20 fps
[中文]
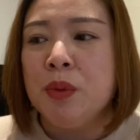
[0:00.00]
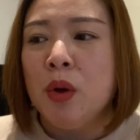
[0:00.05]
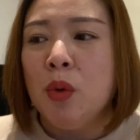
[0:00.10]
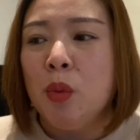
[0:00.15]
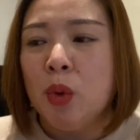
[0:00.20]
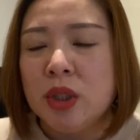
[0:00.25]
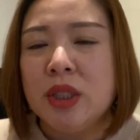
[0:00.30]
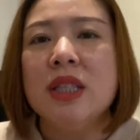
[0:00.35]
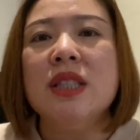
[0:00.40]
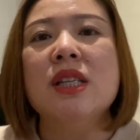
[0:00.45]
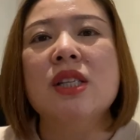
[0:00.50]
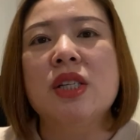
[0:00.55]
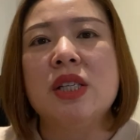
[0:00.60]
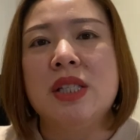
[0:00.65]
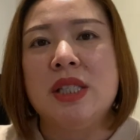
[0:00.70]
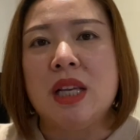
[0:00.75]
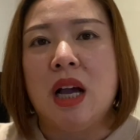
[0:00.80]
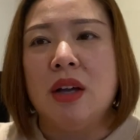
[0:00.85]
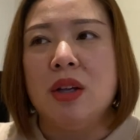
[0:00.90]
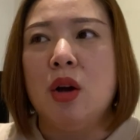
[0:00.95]
我真的是
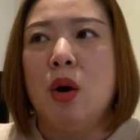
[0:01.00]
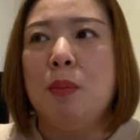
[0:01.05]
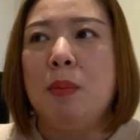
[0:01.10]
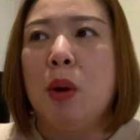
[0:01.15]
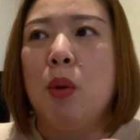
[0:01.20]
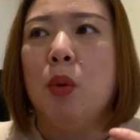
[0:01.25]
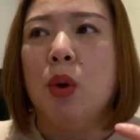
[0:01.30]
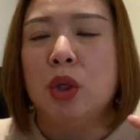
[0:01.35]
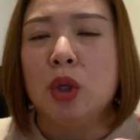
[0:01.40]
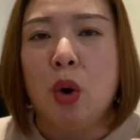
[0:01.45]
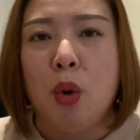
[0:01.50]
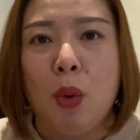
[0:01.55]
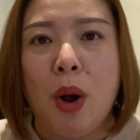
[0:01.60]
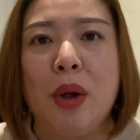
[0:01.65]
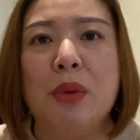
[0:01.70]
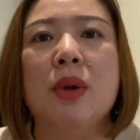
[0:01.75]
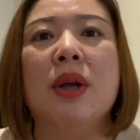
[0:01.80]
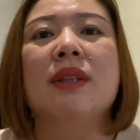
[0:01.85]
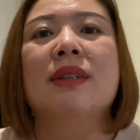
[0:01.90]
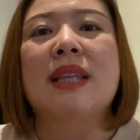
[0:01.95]
想要把我这个花
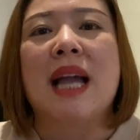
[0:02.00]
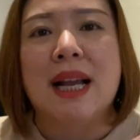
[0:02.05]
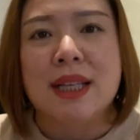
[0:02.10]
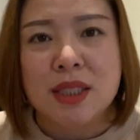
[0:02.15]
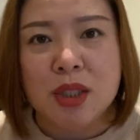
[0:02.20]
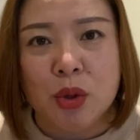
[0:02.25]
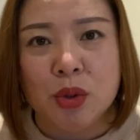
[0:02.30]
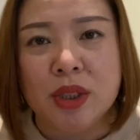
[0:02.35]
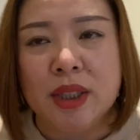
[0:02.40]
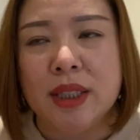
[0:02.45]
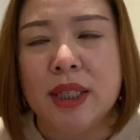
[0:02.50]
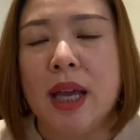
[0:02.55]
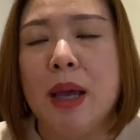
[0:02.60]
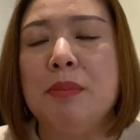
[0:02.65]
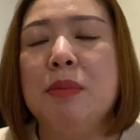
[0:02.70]
园打造起来，